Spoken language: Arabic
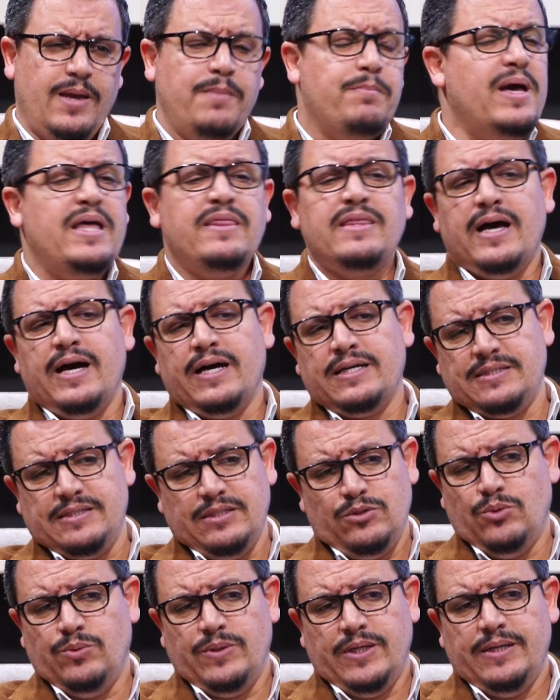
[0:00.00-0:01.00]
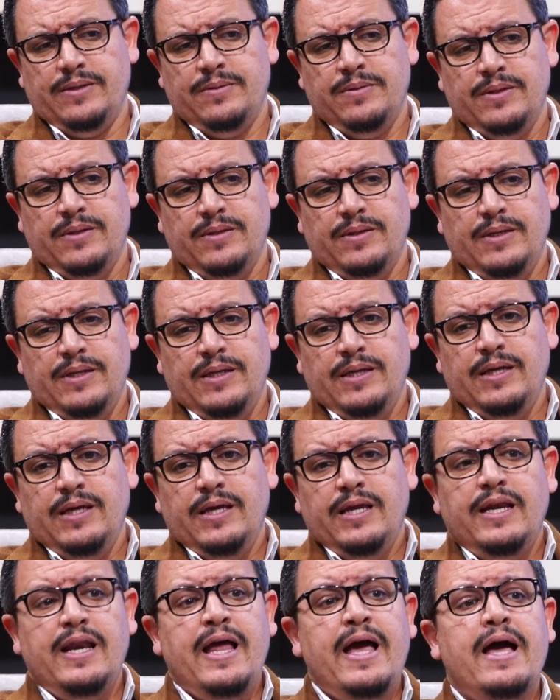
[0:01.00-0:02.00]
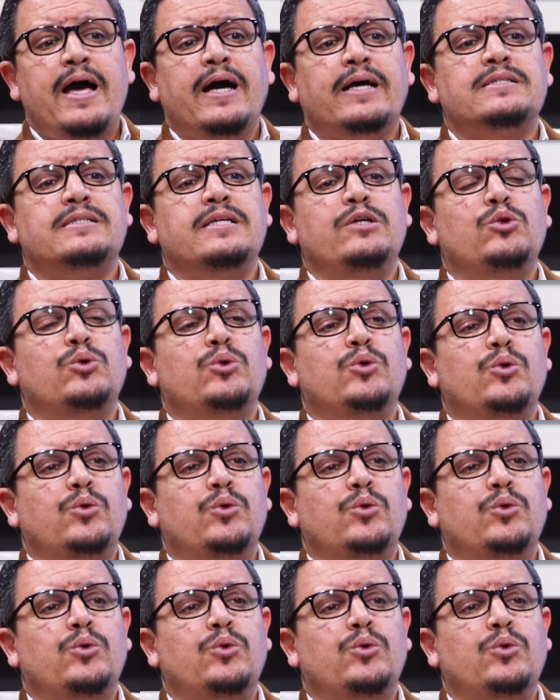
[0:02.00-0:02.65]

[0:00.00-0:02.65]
ماذا أقصد هنا؟ لا أقصد